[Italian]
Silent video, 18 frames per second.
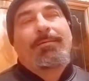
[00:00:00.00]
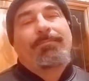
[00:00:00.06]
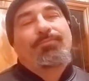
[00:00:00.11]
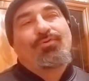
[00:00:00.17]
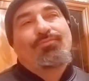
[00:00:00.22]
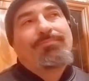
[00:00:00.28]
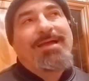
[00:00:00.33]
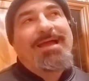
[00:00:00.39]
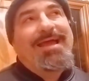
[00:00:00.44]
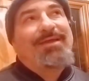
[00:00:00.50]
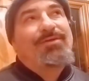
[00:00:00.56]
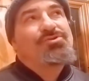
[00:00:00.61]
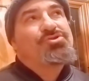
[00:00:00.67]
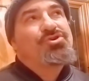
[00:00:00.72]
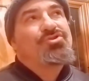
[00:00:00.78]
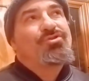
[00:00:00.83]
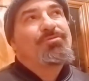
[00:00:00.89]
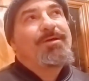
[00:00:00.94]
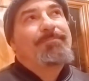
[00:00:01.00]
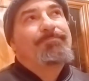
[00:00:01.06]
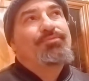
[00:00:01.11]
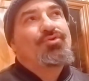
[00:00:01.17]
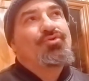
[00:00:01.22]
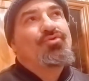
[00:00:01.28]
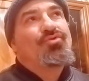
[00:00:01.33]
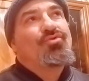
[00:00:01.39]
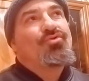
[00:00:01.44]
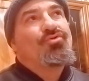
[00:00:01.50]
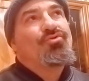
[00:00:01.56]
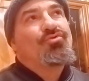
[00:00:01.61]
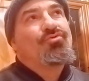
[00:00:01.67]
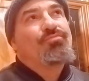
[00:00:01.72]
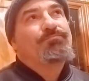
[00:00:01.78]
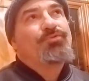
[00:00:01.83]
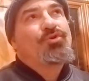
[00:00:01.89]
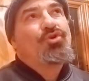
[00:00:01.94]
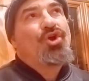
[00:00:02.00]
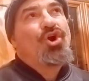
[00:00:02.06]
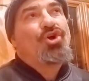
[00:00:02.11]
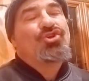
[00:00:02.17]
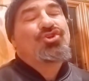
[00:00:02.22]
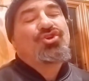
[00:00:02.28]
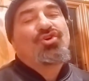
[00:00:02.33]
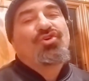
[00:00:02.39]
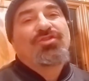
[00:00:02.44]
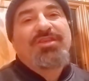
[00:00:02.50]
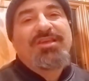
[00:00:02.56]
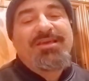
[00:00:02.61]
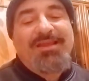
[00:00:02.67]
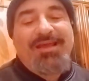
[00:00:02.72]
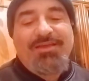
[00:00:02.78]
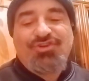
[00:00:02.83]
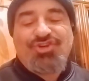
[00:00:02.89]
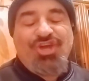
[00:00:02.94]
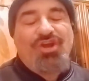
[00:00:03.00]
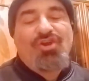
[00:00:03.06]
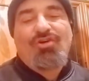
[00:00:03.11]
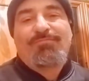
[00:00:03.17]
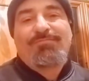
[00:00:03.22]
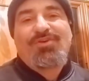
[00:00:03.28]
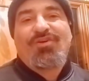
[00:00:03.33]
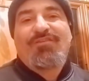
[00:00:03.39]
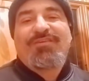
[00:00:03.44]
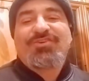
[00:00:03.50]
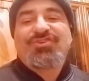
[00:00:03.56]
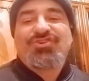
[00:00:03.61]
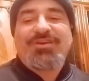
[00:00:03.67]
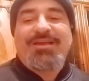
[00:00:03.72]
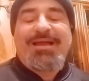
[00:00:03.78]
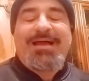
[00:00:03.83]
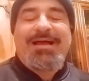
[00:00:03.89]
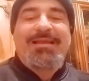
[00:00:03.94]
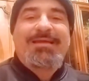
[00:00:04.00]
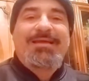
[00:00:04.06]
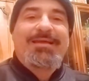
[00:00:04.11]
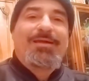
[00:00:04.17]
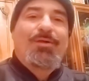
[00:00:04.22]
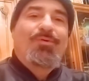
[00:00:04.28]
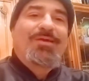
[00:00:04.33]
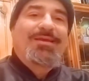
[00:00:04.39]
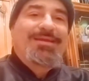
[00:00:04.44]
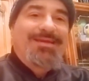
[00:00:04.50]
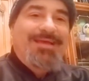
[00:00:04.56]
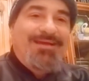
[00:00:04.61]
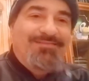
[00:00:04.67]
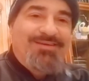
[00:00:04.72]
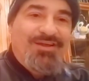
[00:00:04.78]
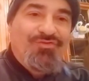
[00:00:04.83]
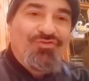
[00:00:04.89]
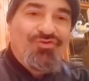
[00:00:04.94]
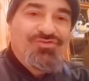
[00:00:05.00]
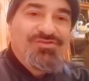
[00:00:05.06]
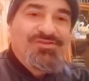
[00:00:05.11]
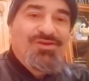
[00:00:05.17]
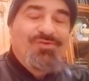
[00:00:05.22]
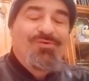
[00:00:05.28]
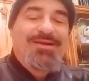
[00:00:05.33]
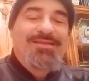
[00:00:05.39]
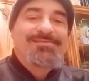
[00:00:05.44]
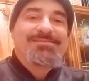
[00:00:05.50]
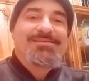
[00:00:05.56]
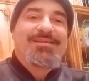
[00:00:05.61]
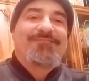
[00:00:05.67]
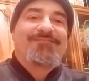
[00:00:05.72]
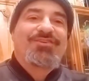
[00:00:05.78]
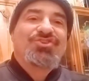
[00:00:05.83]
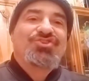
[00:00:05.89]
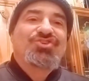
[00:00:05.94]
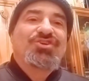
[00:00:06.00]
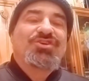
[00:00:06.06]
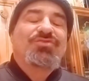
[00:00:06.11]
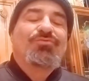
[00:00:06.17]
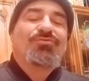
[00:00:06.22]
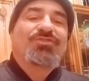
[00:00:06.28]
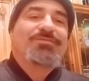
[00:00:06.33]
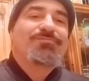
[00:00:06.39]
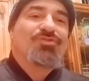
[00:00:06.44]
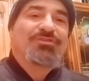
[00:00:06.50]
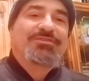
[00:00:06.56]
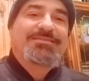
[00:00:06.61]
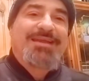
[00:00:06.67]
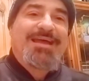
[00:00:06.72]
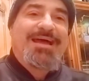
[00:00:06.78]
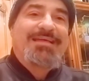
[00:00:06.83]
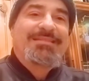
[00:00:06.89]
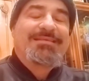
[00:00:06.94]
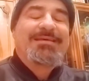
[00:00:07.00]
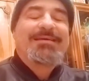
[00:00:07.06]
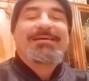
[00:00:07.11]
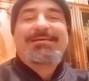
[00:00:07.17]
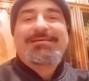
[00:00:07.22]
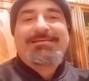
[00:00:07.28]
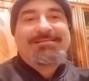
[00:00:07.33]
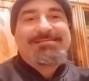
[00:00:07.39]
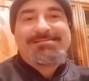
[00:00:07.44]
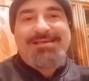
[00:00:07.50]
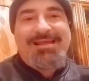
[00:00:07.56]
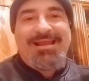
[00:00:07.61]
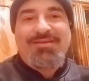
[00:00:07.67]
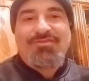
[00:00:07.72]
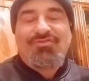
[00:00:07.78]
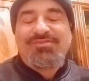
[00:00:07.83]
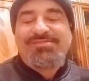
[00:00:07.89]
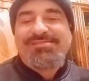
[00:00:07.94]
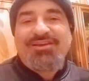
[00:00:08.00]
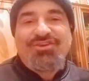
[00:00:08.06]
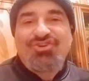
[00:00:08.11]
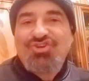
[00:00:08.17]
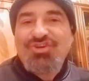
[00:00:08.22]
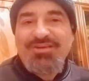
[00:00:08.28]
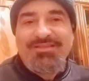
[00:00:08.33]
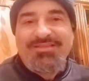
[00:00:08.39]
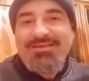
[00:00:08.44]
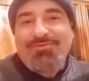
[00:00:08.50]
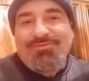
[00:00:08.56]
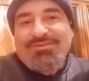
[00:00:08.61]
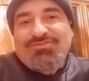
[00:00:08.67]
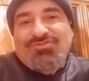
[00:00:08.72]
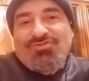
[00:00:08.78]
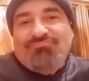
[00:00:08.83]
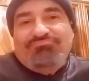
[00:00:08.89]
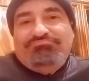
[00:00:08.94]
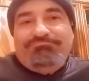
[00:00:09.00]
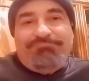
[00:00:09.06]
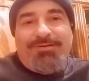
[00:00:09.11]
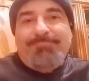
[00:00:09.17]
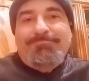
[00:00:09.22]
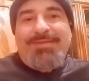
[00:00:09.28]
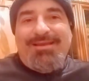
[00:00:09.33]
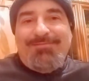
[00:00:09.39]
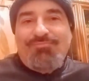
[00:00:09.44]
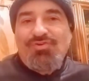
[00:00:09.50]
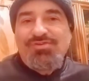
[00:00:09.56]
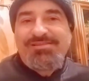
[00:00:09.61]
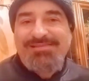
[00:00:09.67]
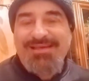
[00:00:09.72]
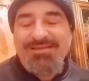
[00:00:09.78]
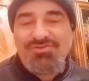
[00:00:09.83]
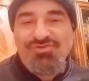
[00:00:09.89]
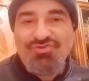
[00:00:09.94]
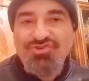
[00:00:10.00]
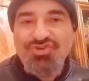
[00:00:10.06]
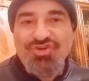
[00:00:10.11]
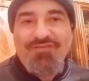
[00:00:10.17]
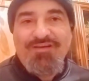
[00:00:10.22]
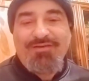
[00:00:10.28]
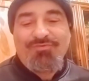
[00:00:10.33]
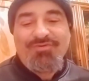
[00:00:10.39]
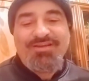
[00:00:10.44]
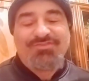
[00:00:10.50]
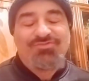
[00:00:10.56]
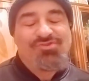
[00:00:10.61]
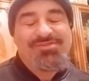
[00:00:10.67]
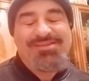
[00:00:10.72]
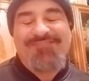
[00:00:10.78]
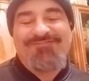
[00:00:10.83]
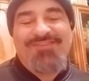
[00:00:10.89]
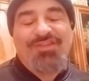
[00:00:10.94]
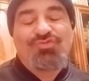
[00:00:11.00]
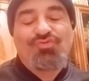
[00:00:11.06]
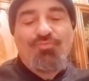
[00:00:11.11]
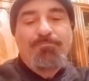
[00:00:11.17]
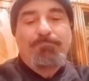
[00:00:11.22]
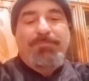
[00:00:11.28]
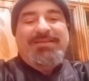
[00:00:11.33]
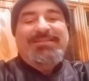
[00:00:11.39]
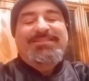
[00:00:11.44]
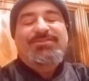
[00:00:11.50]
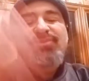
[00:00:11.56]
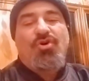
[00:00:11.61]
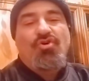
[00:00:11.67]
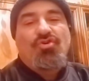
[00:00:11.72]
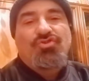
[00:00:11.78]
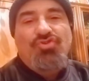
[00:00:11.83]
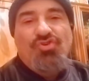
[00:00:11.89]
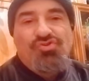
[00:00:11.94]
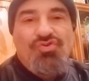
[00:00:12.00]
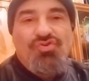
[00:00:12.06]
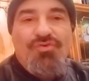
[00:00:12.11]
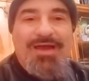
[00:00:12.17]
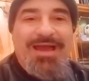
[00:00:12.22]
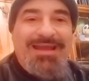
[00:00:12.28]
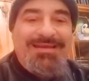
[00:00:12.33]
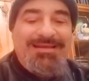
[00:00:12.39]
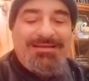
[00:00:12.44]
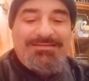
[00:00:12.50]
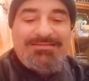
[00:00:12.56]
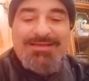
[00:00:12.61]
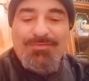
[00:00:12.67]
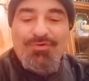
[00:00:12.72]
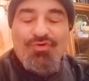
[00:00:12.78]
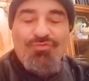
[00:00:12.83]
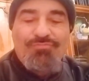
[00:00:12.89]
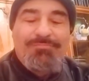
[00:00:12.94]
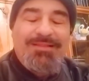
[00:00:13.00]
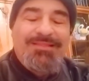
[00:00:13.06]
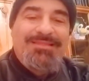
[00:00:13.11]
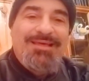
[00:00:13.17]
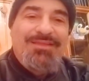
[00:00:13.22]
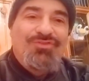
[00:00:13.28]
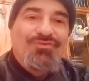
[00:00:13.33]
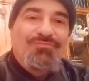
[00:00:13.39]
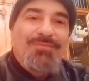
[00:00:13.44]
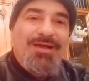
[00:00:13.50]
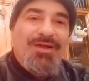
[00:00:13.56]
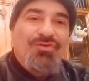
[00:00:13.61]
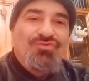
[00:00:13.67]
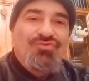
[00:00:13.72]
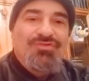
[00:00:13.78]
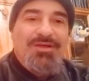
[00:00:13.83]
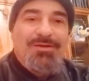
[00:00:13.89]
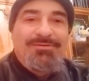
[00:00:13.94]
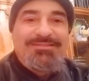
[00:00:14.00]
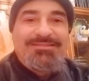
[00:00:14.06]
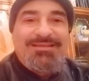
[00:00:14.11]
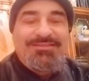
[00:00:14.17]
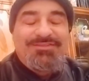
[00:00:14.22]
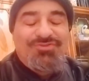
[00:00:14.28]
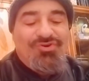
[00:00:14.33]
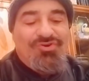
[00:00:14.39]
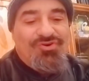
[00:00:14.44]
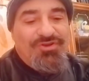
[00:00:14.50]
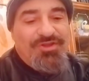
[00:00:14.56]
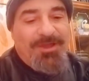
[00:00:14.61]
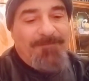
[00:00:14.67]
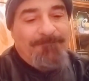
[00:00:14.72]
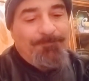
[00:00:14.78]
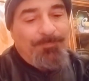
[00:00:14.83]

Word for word: più bello, secondo me più, più logico dire c'è l'obbligo vaccinale, quelli che avranno conseguenze dal vaccino dimostrate saranno risarciti. Questo per me il buonsenso diceva questo, si è fatto un pastrocchio, sono anni che stiamo combattendo ormai con tutta questa storia.